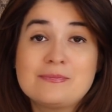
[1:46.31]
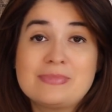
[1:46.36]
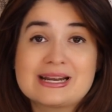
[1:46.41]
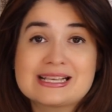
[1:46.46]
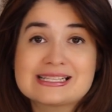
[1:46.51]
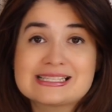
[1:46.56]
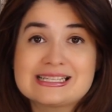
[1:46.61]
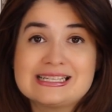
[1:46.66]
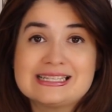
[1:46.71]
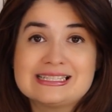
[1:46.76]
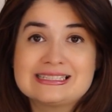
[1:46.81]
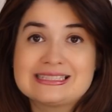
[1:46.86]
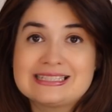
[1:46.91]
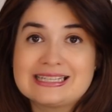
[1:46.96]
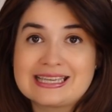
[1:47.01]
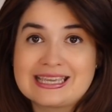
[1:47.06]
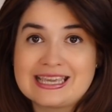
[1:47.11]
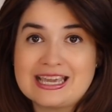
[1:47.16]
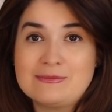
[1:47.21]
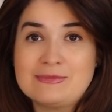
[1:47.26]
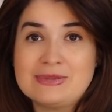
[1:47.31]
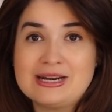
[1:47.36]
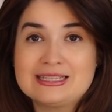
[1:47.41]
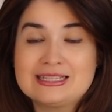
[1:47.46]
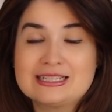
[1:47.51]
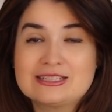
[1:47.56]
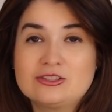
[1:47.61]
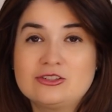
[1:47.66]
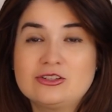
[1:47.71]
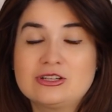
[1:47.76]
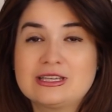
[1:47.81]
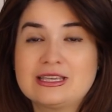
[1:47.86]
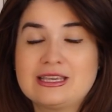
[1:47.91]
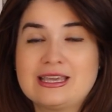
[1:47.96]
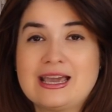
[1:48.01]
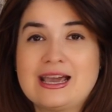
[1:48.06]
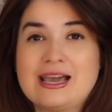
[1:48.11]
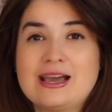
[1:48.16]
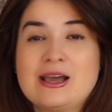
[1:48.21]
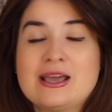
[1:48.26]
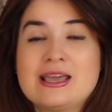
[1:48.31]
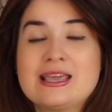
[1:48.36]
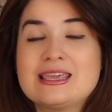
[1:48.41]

para esa gente que ama la tecnología